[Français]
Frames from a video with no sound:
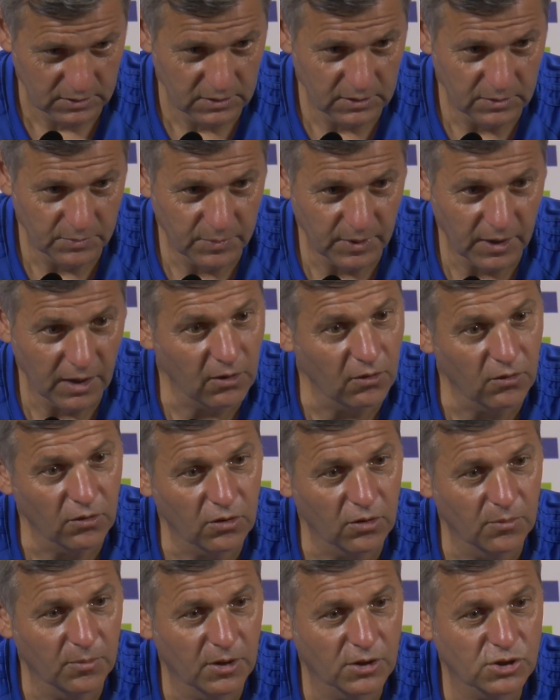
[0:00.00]
il part
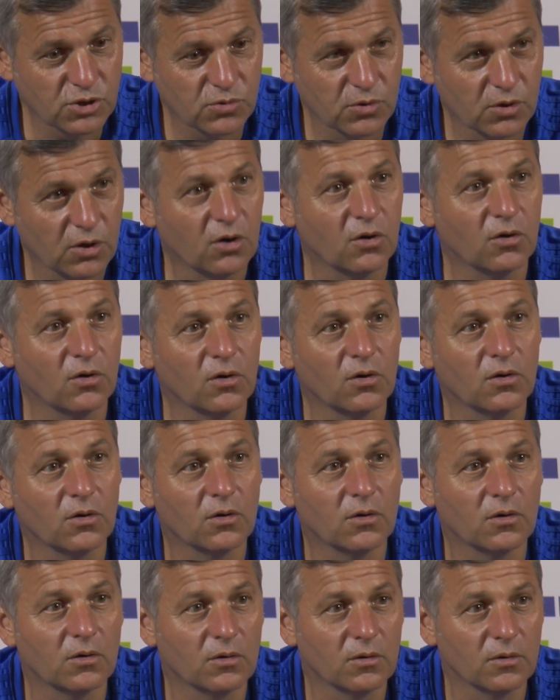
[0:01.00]
comme un joueur
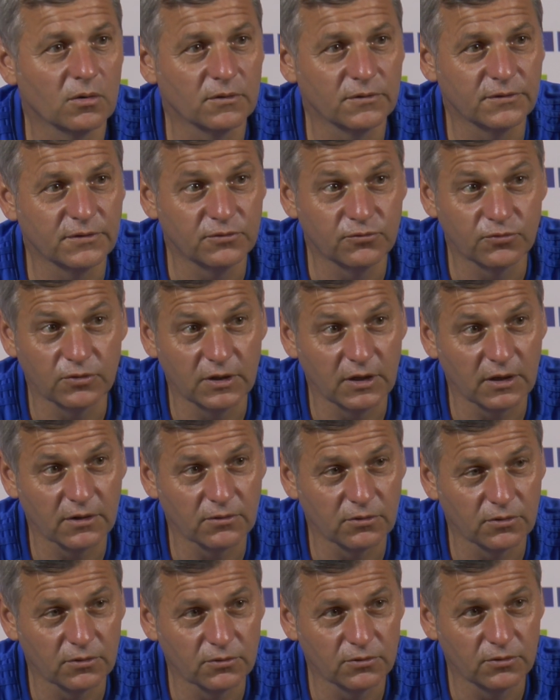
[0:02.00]
titulaire
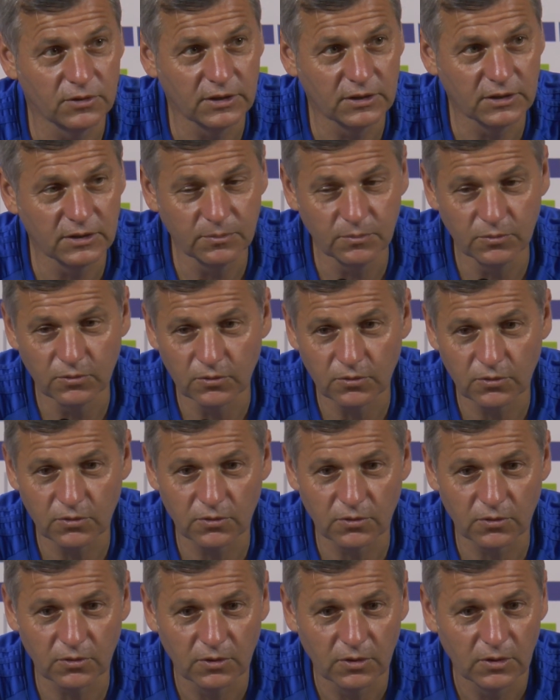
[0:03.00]
de, l'équipe. Donc,
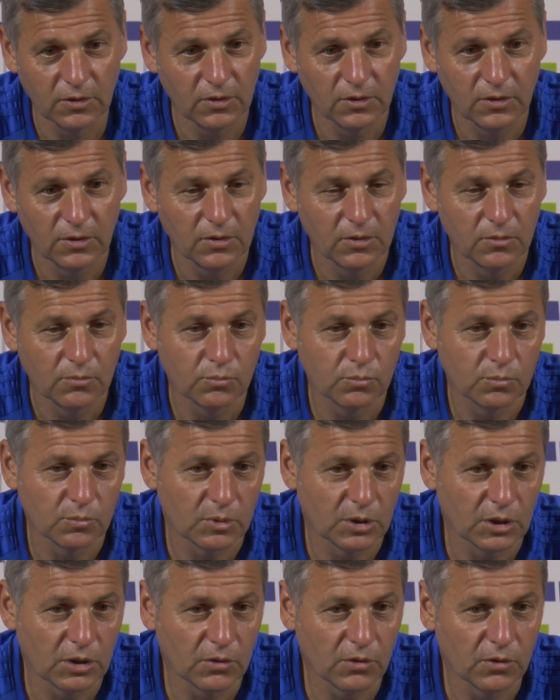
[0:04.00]

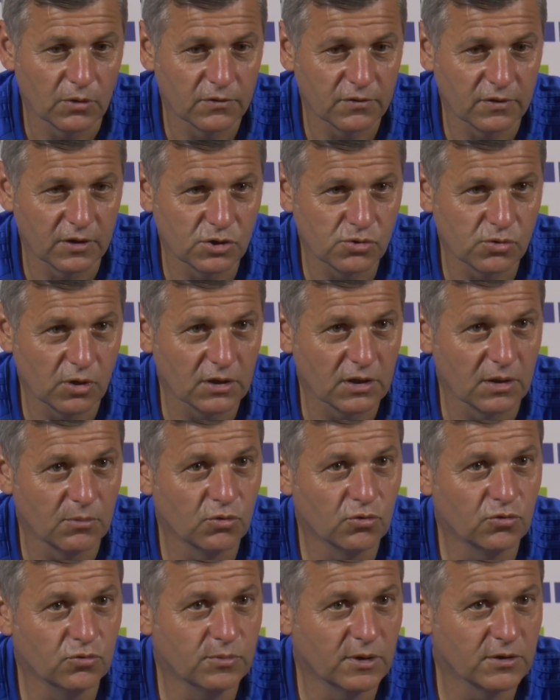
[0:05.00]
mais c'est un joueur qui a
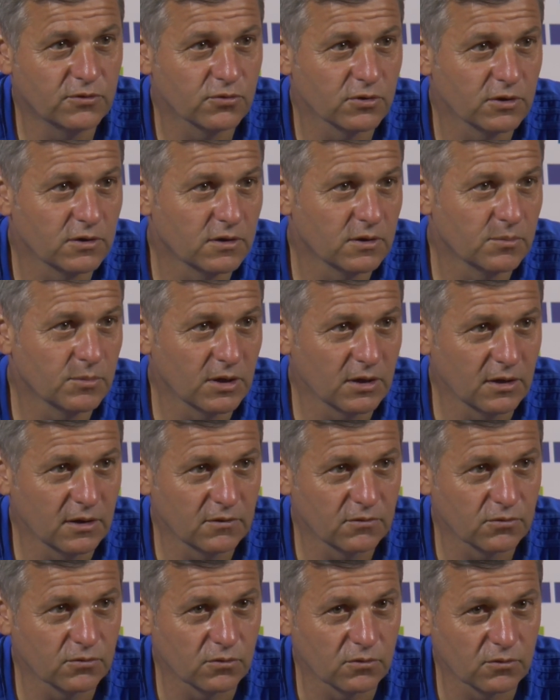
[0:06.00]
beaucoup de maturité
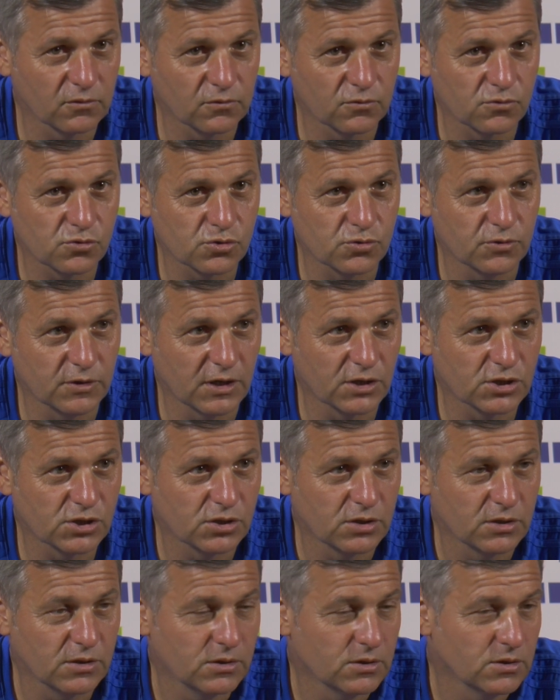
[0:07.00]
malgré son, son jeune
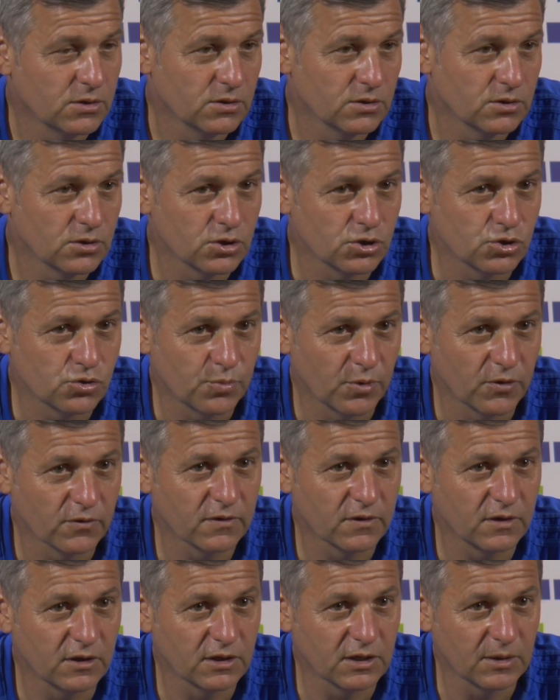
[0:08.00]
âge. Et je
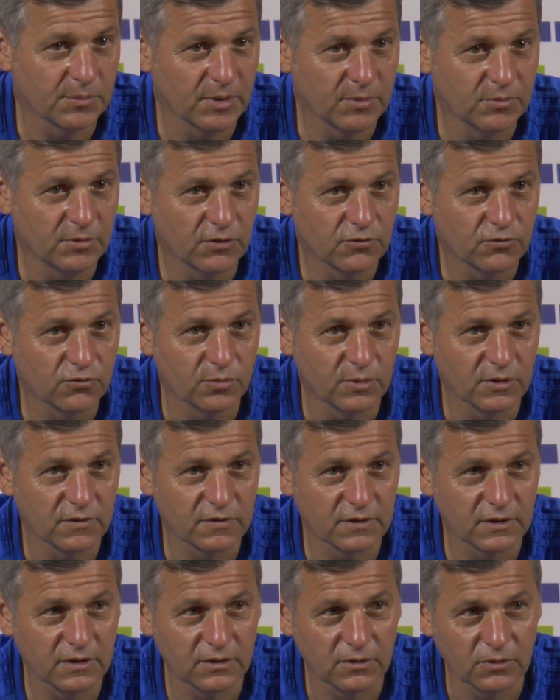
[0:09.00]
pense qu'il est capable d'assumer
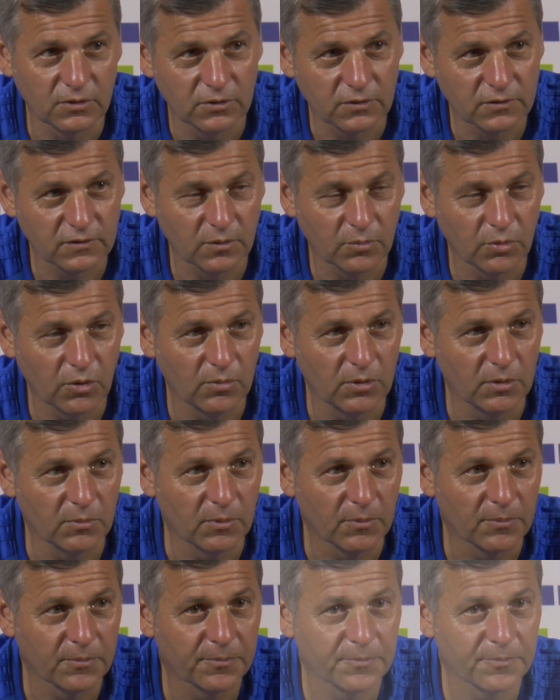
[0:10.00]
ça sans problème.